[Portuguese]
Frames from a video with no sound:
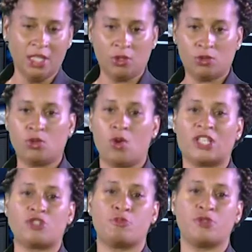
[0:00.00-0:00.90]
colocou à
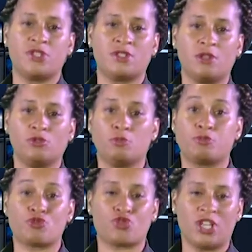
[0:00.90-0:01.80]
disposição do
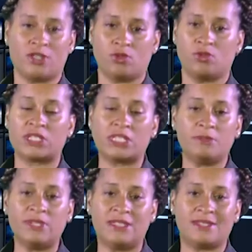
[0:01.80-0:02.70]
projeto de
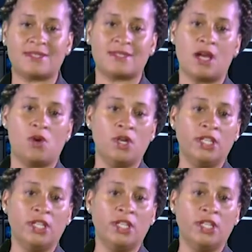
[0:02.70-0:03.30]
reabilitação